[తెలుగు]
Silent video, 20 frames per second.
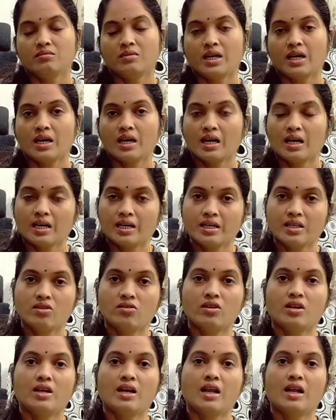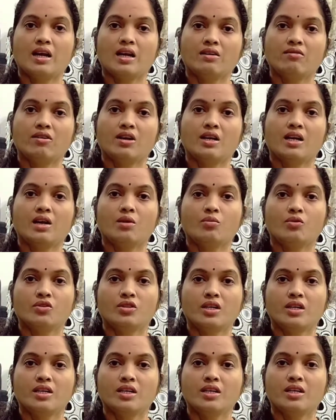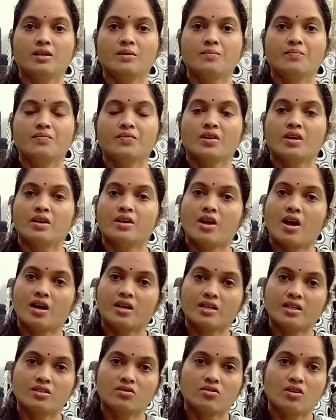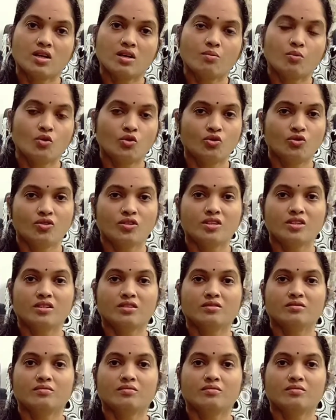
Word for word: మన కళ్ళ కింద ఉన్న నల్లటి వలయాలు పోతాయి డార్క్నెస్ కూడా పోతుంది